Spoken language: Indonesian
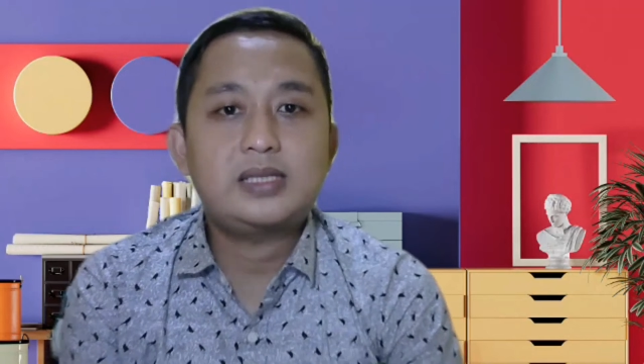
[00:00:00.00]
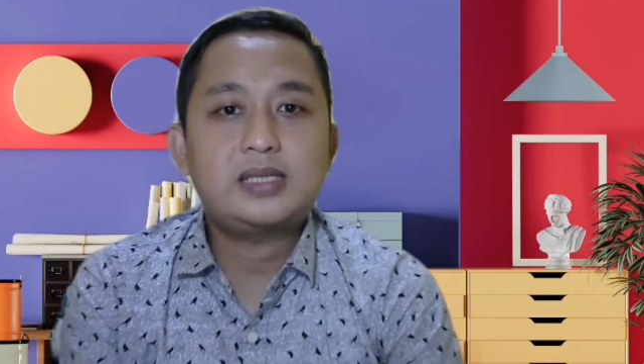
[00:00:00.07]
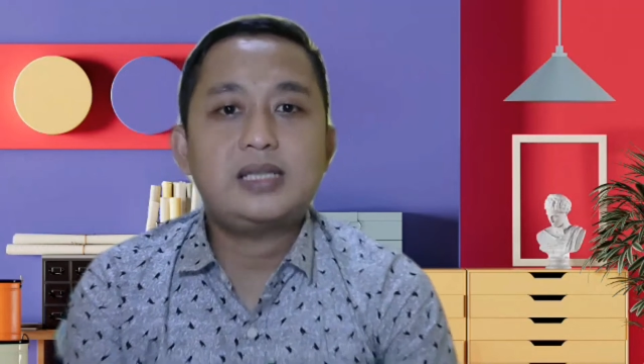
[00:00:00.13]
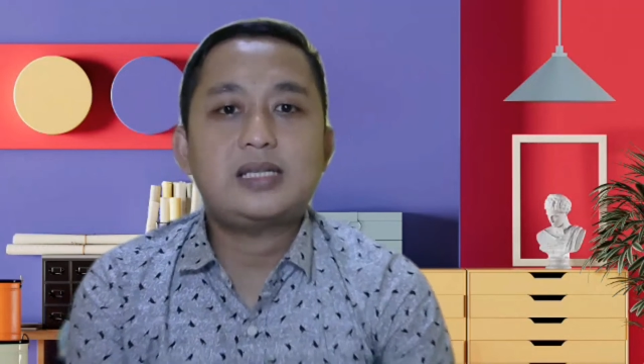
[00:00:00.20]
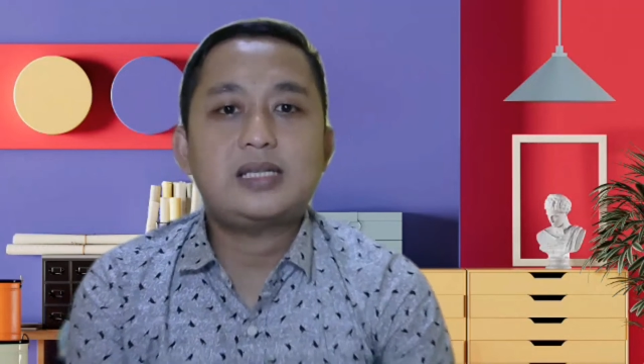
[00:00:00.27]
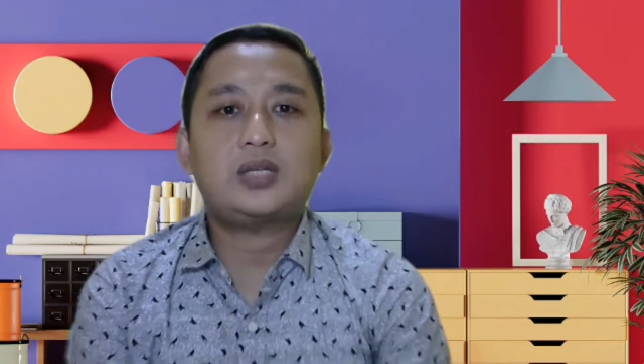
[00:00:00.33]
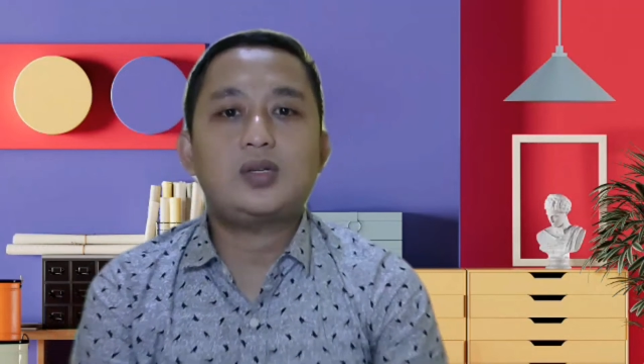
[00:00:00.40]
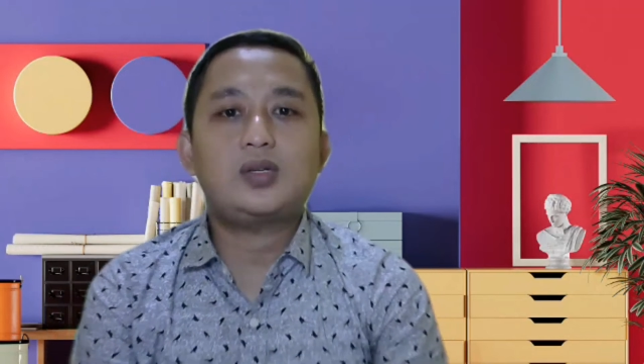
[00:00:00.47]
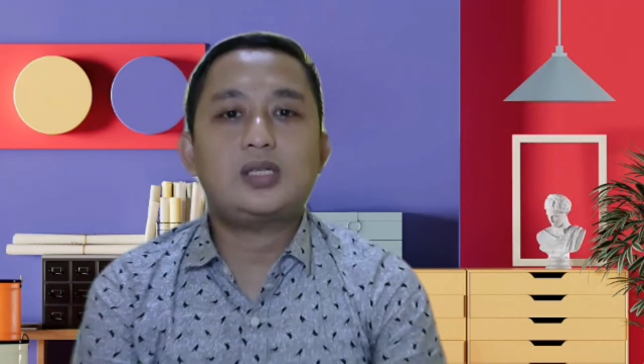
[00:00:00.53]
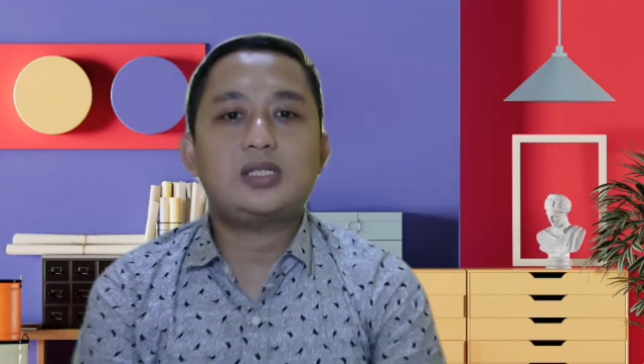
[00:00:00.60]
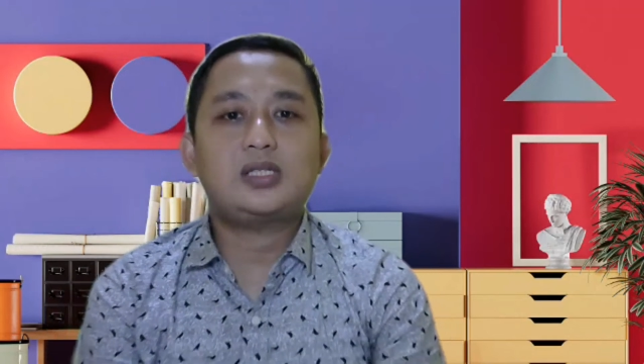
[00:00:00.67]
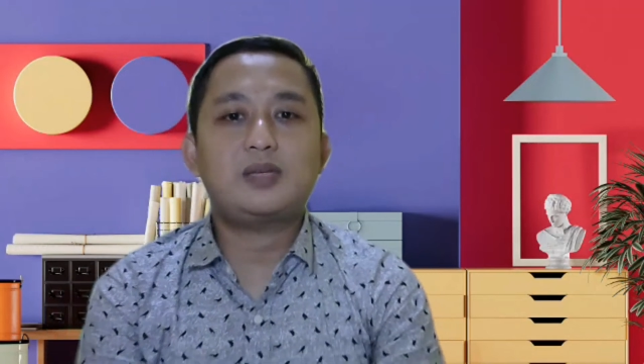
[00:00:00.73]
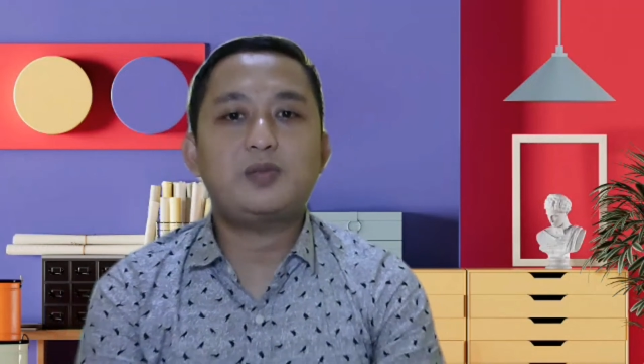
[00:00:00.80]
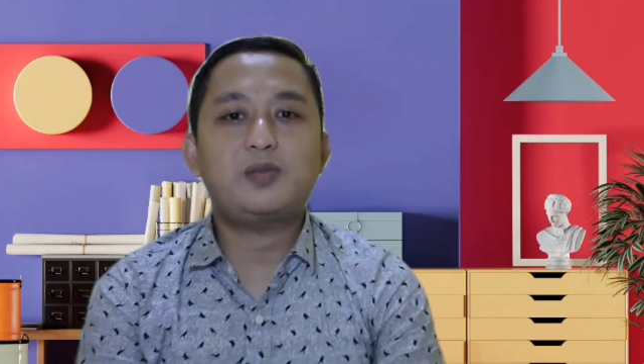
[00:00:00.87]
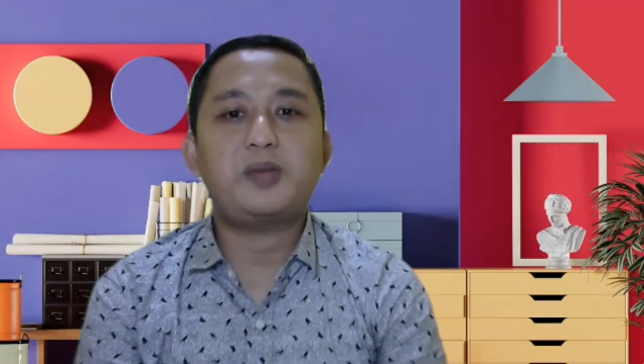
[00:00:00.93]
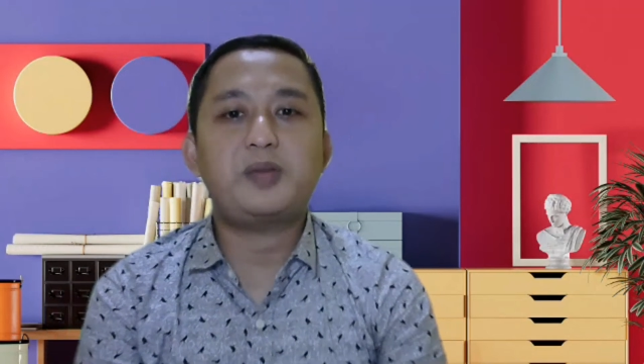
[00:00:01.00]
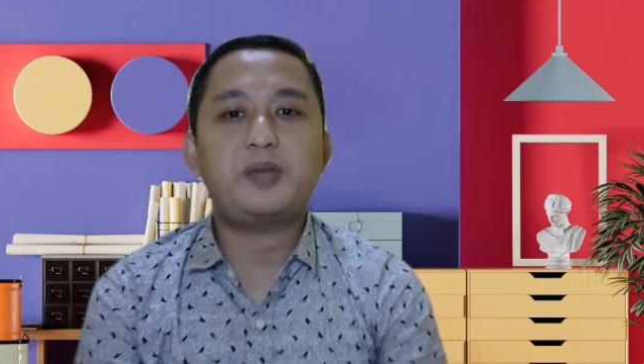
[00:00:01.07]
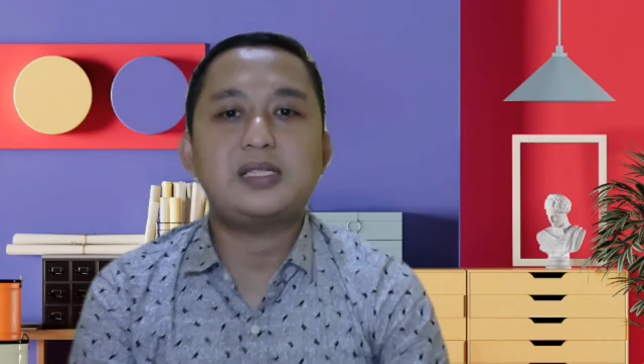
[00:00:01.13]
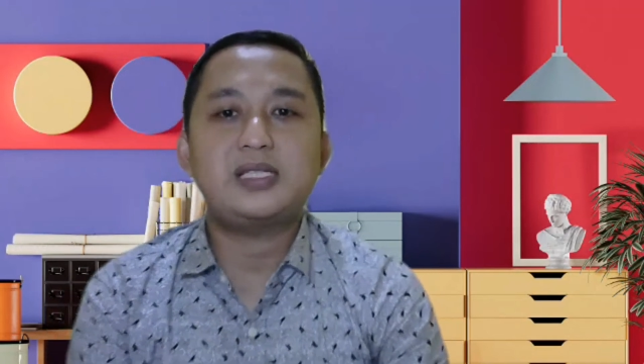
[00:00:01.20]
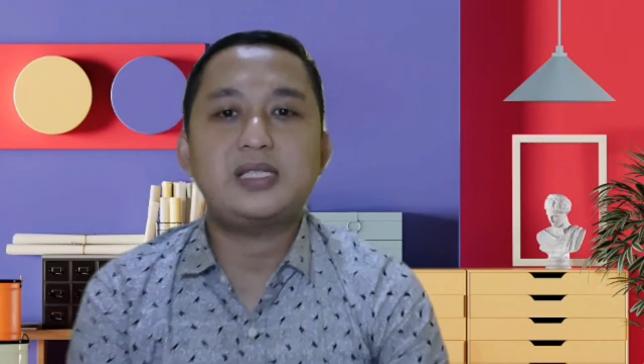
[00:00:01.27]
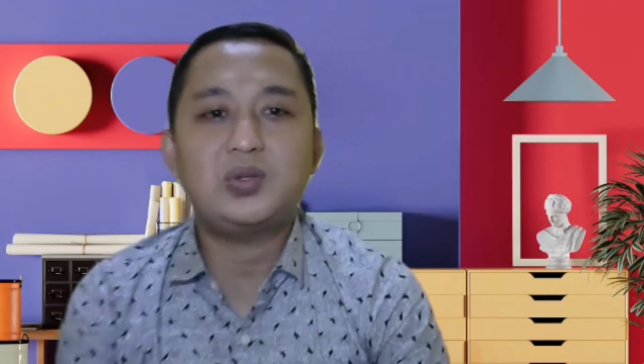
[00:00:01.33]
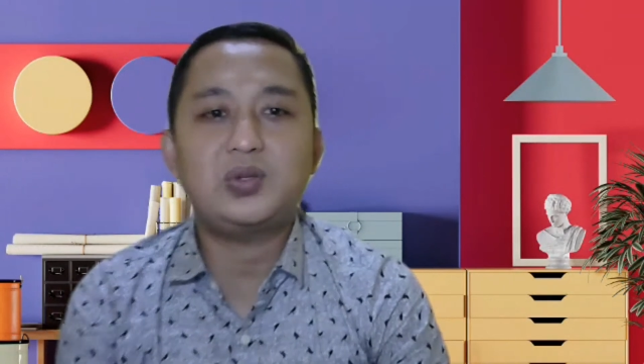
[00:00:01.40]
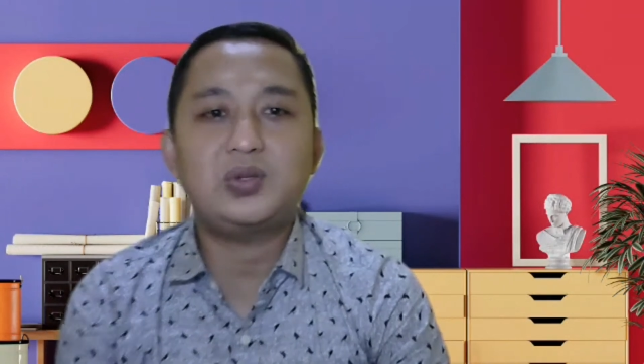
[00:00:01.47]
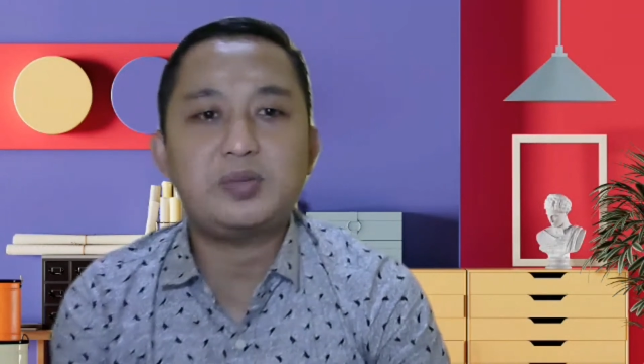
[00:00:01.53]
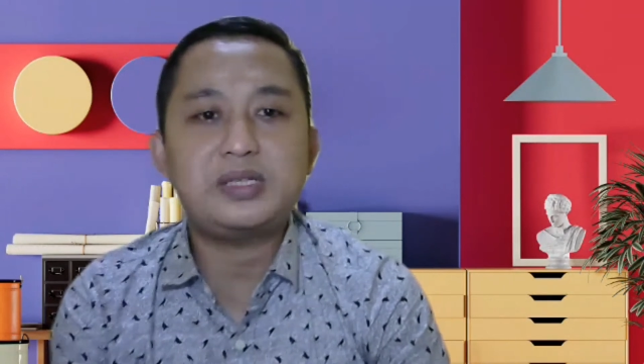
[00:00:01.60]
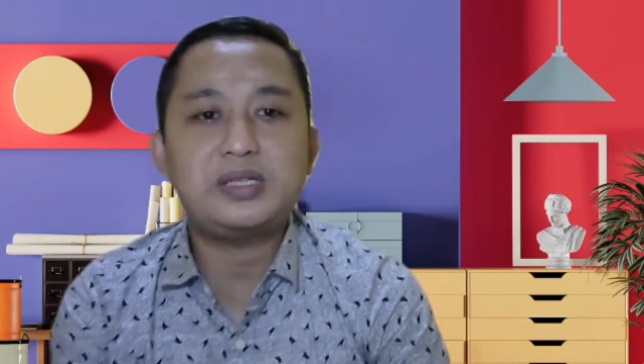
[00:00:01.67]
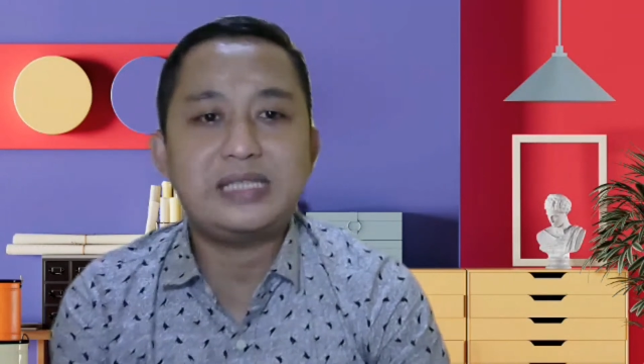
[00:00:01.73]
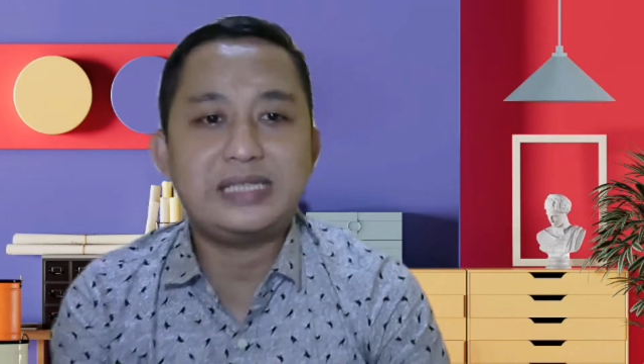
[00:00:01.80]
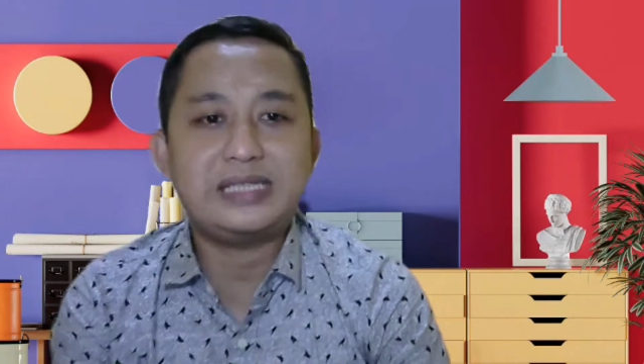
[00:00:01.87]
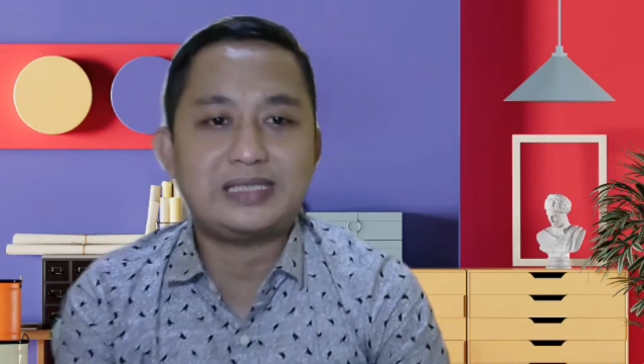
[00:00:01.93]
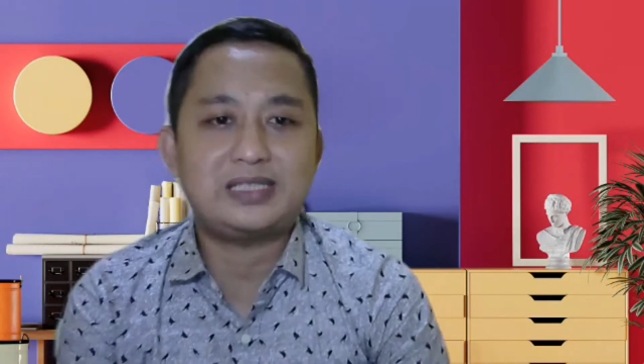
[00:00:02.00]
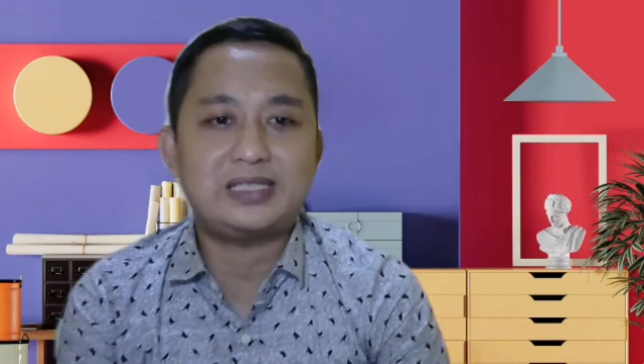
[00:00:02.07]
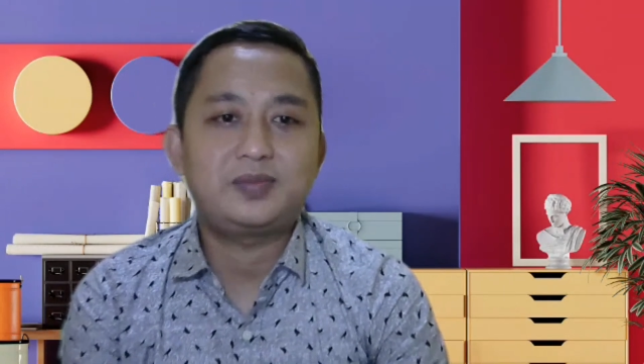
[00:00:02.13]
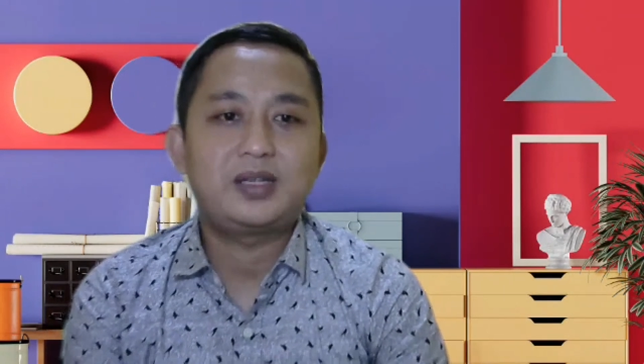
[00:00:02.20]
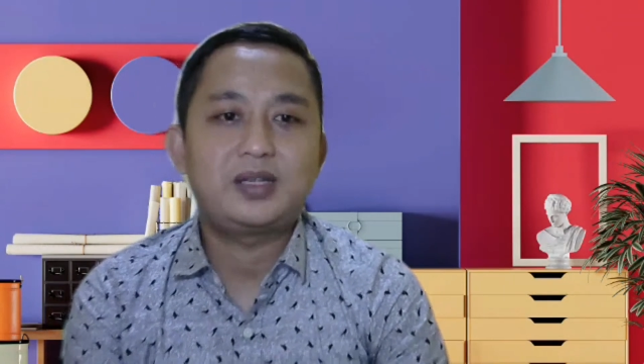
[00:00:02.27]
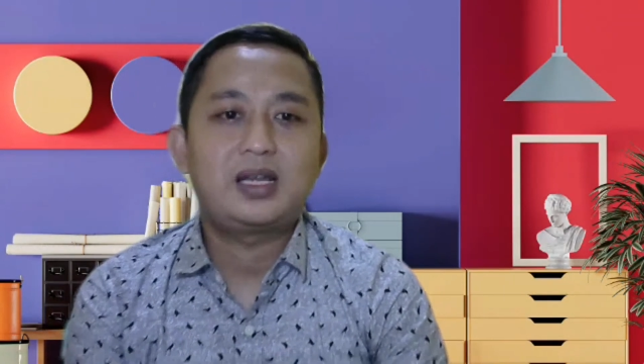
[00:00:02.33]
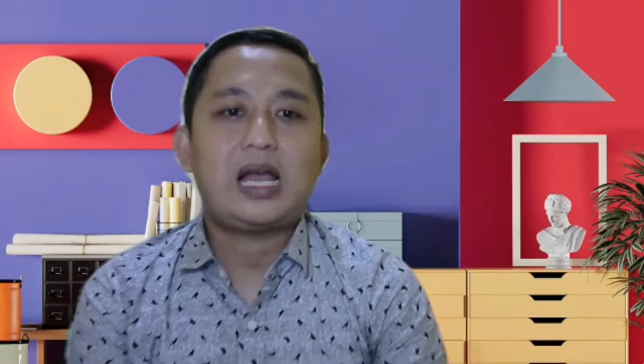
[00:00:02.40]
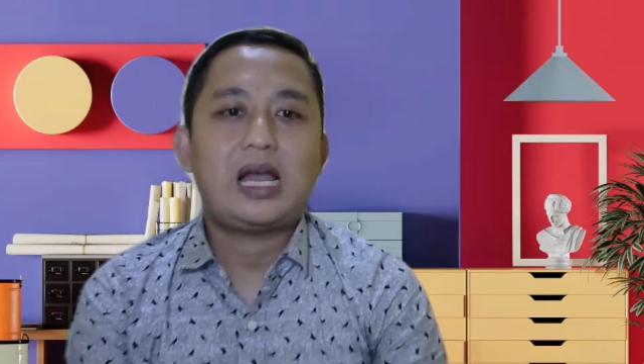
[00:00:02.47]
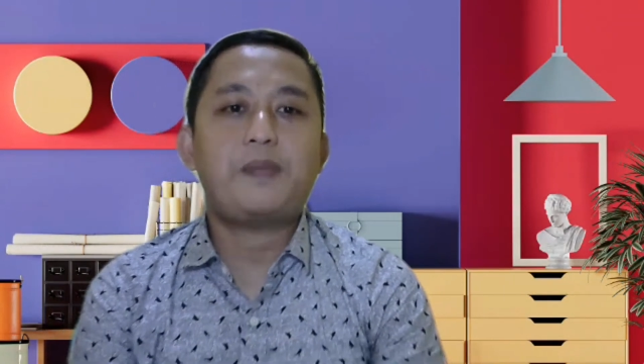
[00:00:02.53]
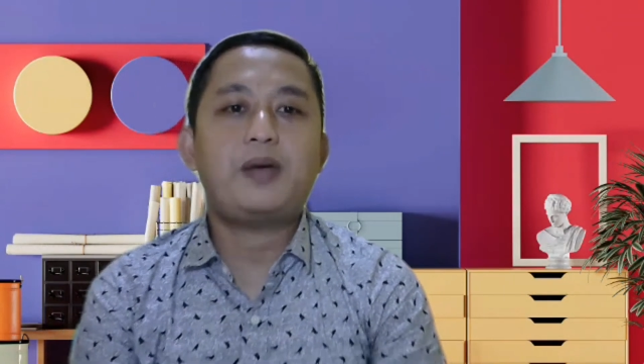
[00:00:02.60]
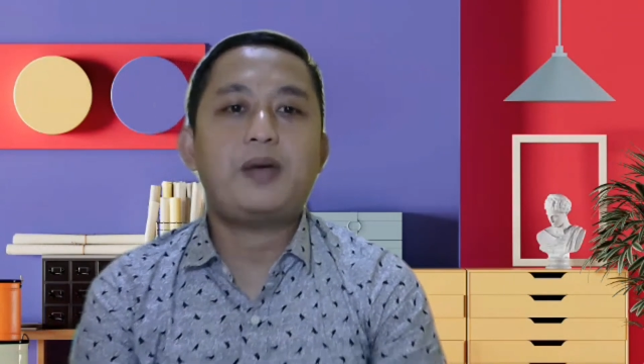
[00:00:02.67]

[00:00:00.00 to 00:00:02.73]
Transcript: Sesi satu sistem informasi untuk bisnis.